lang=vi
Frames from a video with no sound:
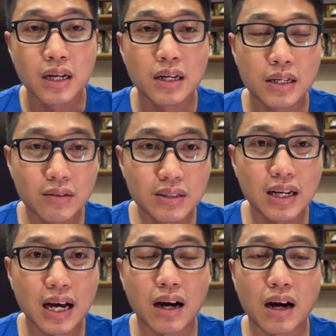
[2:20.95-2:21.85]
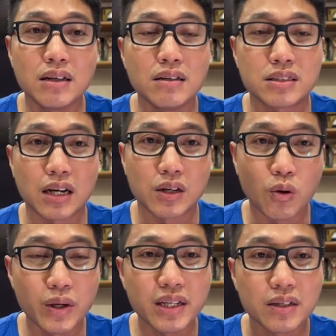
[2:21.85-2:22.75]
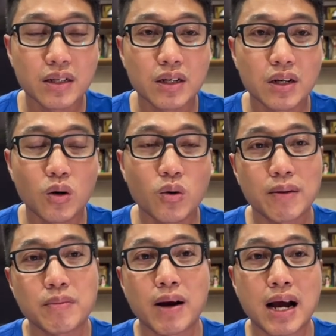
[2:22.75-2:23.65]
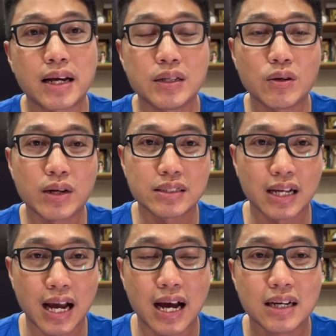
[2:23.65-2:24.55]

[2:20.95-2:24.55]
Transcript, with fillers: Nếu như là ở lượt trận cuối u hai mươi ba Indonesia